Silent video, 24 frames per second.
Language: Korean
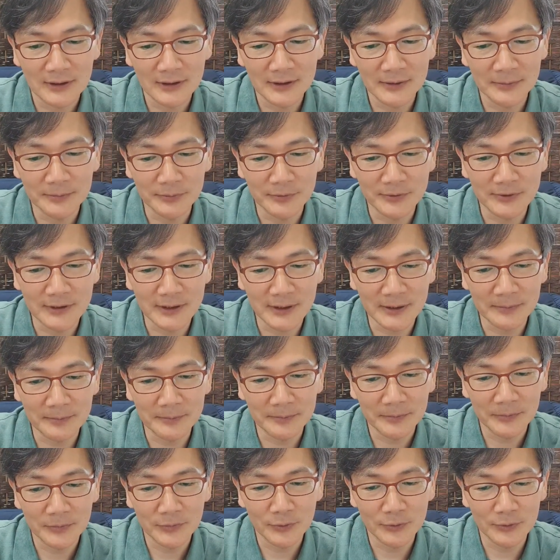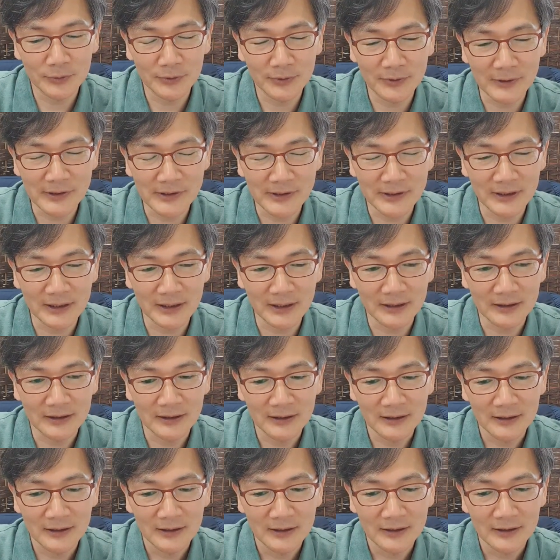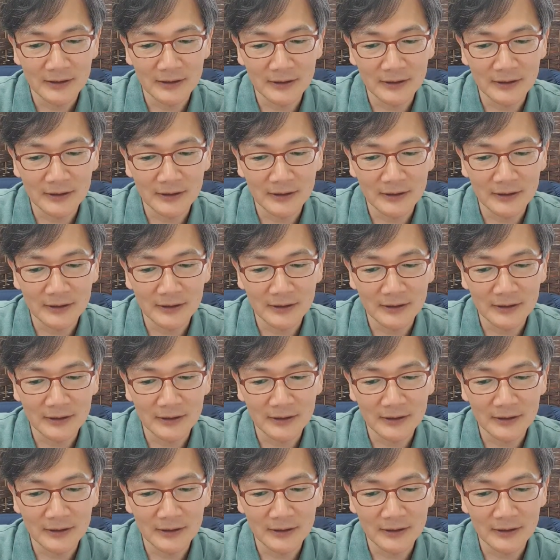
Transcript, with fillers: 끝까지 붙잡고 계신다.